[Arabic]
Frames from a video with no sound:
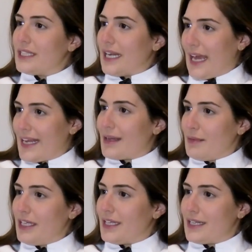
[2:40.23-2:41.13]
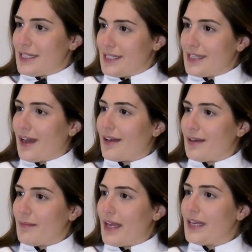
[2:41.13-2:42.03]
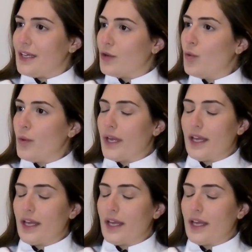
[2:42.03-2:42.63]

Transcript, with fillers: العالميه للازدهار المالي هو